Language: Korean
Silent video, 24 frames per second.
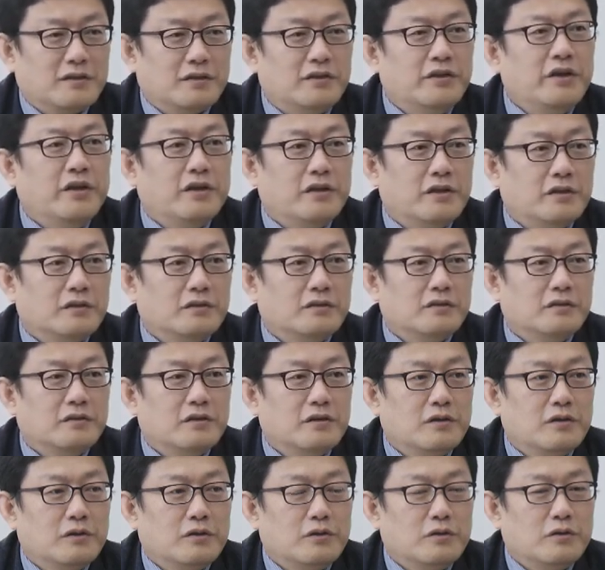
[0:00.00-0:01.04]
그 얘기는
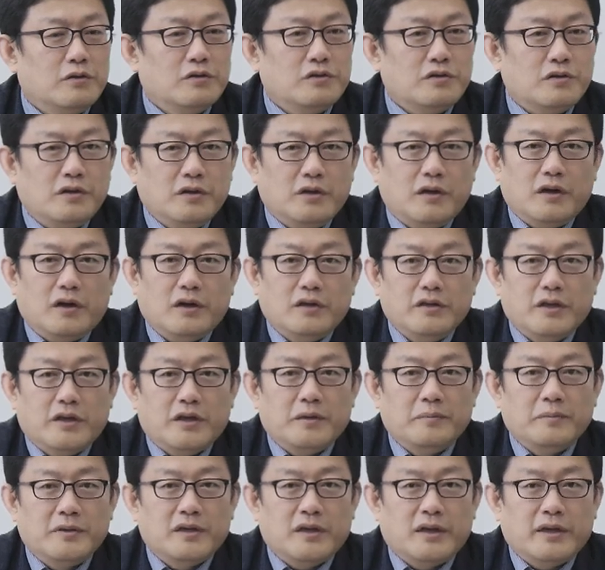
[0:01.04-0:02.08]
심각한
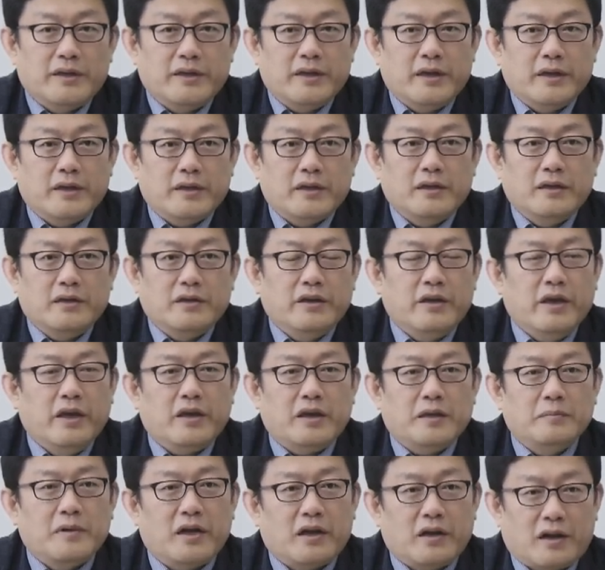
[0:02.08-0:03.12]
얘기입니다. 이 얘기 이
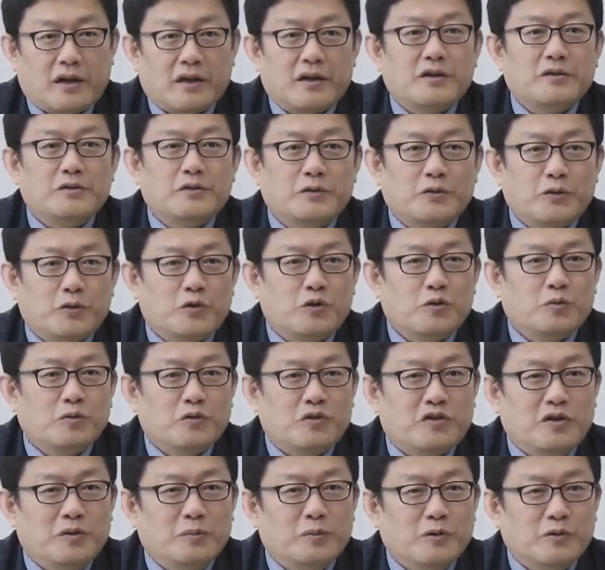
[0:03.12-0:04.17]
얘기만 안 하셔도
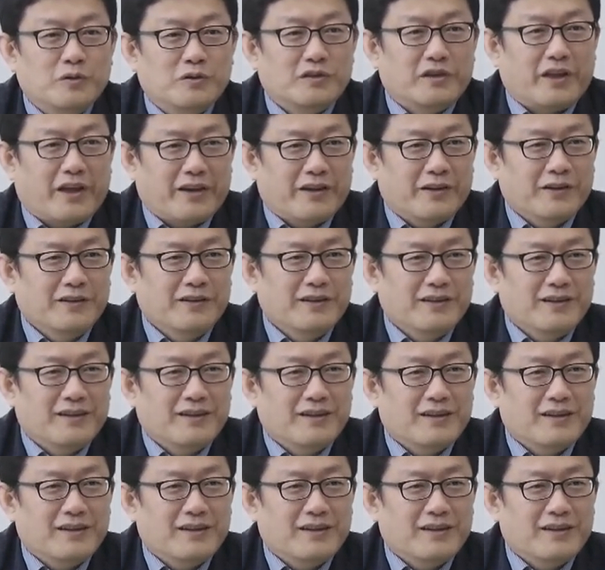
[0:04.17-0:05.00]
여러분 기본은 돼요.